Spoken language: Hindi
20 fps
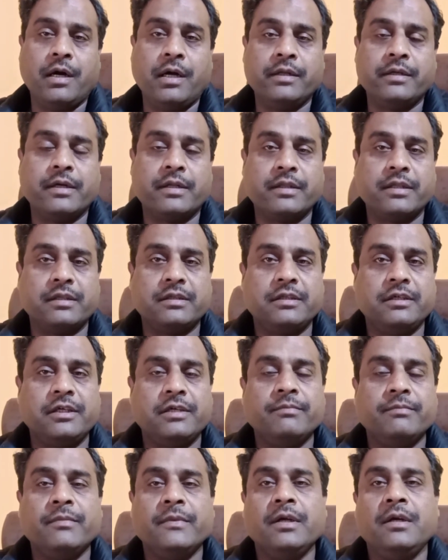ऑन कर सकते
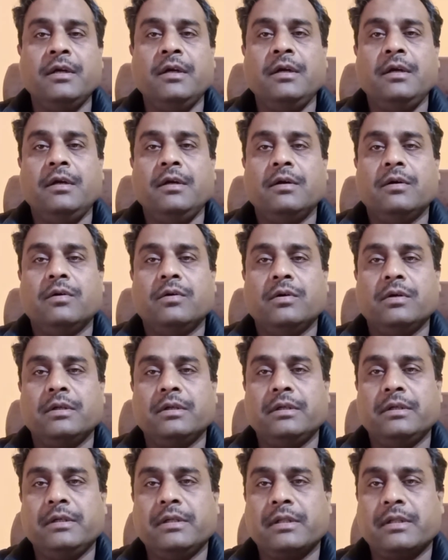हैं
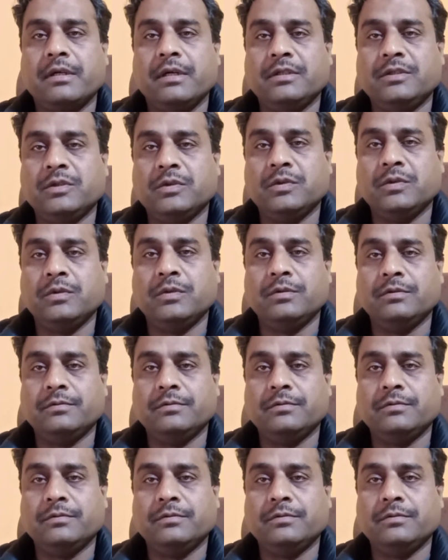और इसका जो